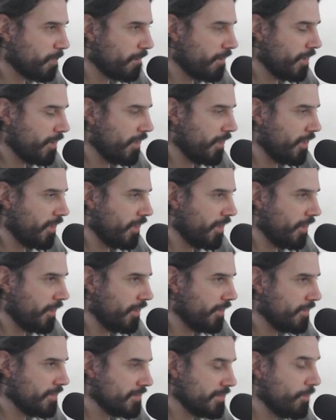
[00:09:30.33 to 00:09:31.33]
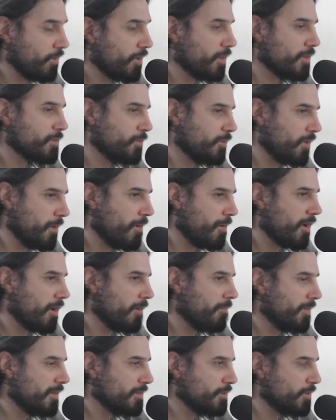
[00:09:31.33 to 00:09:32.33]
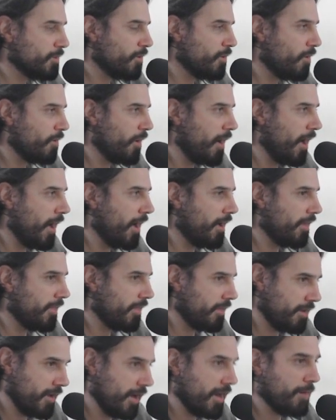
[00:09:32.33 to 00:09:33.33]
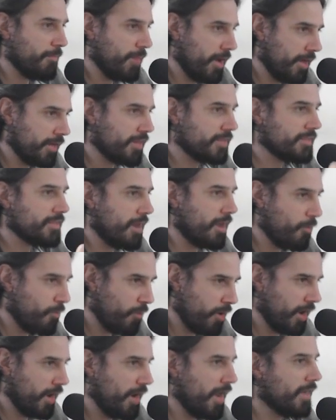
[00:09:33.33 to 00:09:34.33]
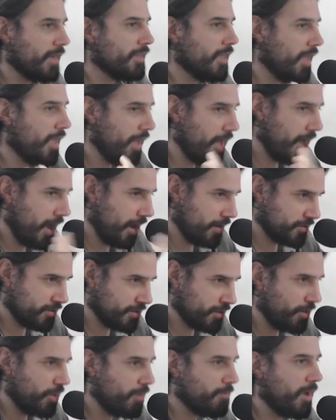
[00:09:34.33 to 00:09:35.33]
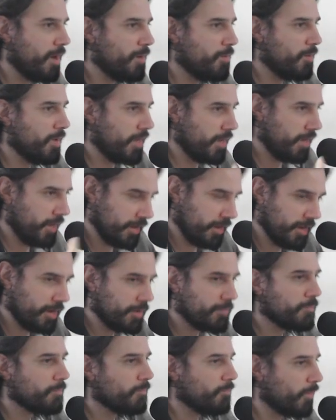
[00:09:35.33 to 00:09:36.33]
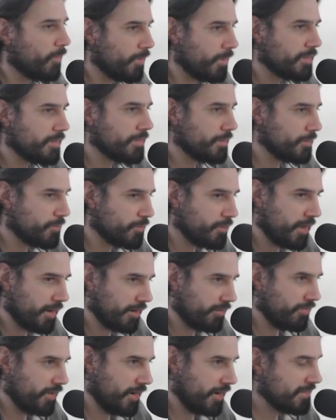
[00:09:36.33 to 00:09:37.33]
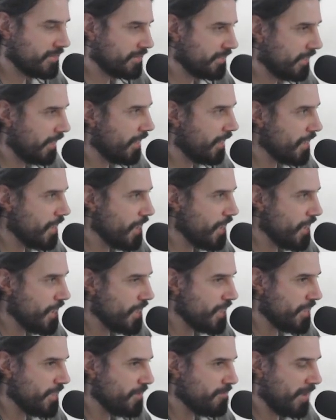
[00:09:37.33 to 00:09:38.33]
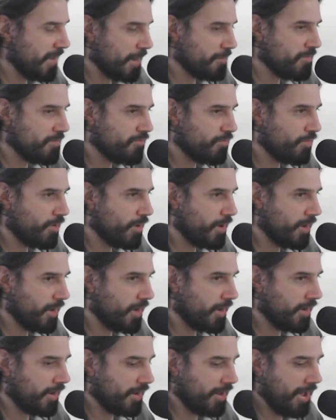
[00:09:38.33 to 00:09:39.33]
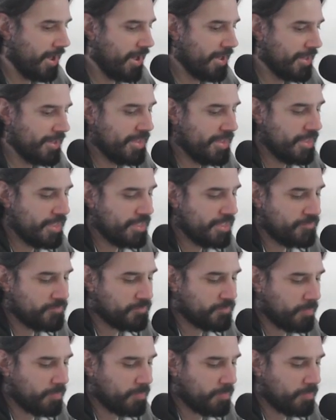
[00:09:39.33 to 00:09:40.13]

eh, diciendo que es un tema que empezó a dedicar a madres, es abuelas, a los chicos de Malvinas. Bueno, hace toda una referencia y para mí fue ahí,